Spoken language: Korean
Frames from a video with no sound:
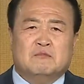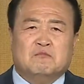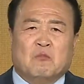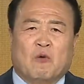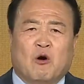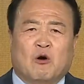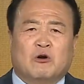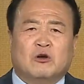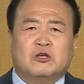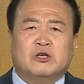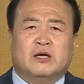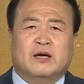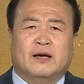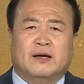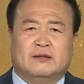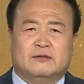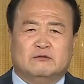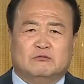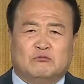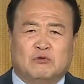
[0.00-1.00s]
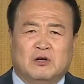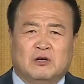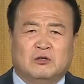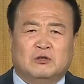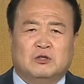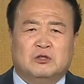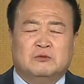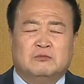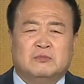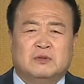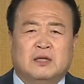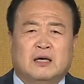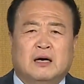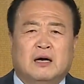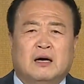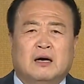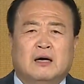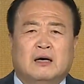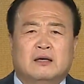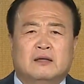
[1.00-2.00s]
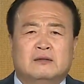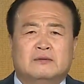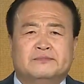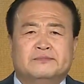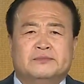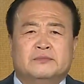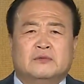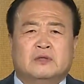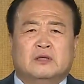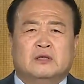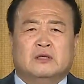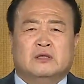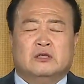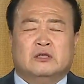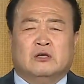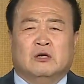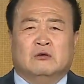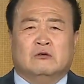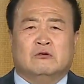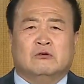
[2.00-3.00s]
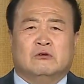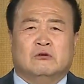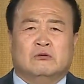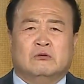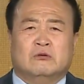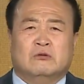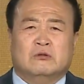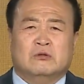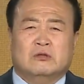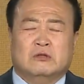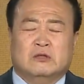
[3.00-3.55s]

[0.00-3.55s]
멀어지게 되는 것입니다. 결국